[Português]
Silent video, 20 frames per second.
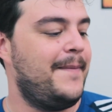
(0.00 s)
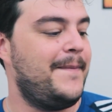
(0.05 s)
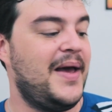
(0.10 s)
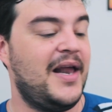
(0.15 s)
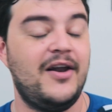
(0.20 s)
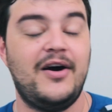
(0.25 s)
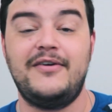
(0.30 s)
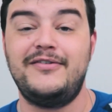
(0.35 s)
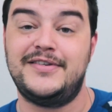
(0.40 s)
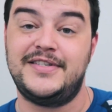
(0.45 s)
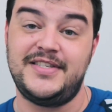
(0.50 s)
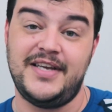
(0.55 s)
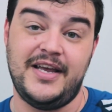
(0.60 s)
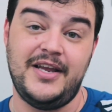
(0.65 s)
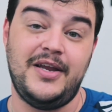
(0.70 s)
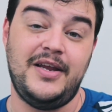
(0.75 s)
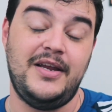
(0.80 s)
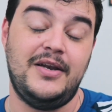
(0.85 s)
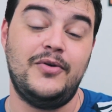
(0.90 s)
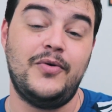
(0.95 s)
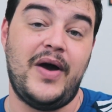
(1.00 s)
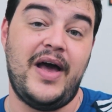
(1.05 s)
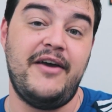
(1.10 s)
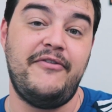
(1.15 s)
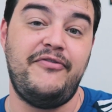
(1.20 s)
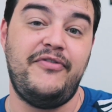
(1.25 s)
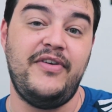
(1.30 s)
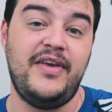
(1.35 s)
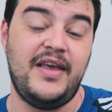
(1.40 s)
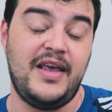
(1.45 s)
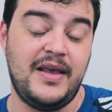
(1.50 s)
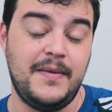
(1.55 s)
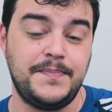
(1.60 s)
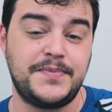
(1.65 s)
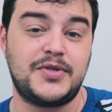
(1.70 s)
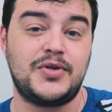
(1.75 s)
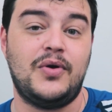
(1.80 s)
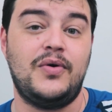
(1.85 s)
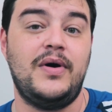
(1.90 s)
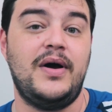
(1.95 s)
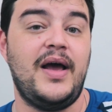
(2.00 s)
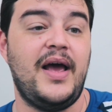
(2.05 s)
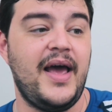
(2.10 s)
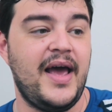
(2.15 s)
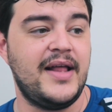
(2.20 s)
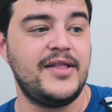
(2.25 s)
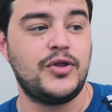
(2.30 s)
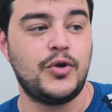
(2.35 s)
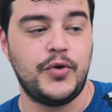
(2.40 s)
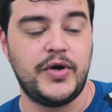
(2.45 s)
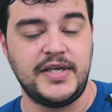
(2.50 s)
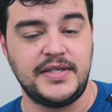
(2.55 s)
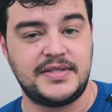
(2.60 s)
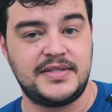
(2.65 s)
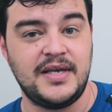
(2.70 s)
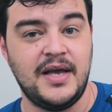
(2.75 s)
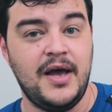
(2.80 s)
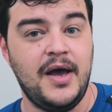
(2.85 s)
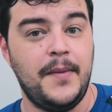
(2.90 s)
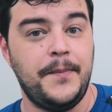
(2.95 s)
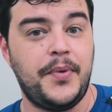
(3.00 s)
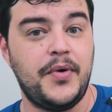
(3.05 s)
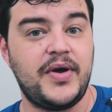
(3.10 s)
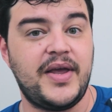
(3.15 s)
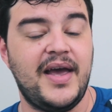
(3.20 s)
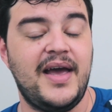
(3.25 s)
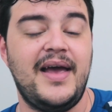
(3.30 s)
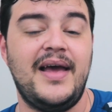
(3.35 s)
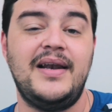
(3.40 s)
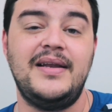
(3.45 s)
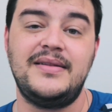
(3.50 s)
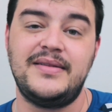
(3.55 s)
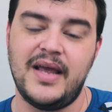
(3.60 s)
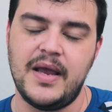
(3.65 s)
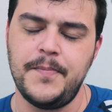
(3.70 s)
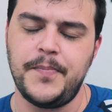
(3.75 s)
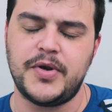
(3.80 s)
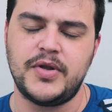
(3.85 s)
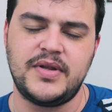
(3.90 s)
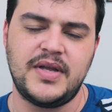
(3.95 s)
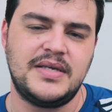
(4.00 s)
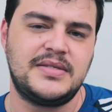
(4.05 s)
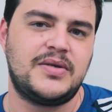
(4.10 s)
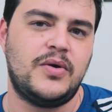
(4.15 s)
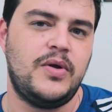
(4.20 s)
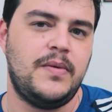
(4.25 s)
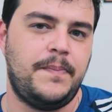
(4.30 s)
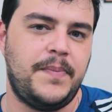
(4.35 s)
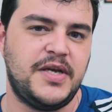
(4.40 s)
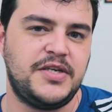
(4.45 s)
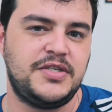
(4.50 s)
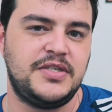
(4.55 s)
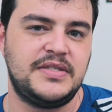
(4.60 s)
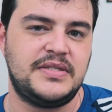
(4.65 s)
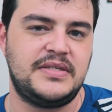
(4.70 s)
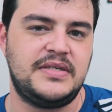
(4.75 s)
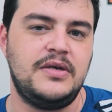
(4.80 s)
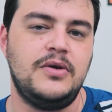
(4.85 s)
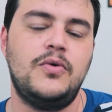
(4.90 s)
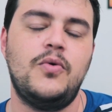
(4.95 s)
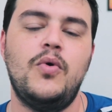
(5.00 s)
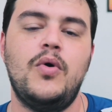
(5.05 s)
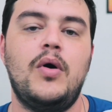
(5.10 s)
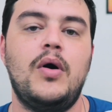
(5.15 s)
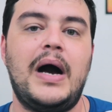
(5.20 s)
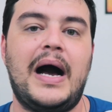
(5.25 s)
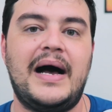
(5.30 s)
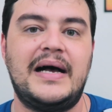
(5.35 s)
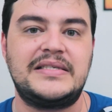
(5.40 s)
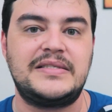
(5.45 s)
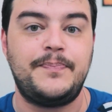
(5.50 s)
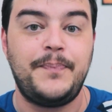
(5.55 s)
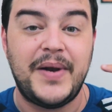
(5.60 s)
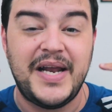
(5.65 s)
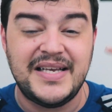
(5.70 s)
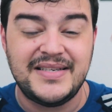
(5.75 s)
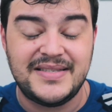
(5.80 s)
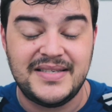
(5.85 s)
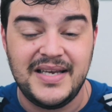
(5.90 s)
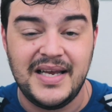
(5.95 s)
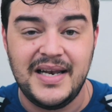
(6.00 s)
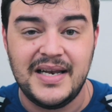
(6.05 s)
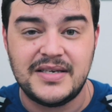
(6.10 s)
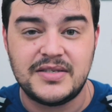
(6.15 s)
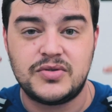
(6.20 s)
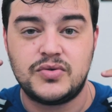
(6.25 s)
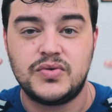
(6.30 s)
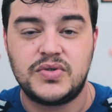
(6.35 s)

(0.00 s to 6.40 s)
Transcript: é melhor você ir no FYE2, porque ele tem proteção IPX5, as presilhas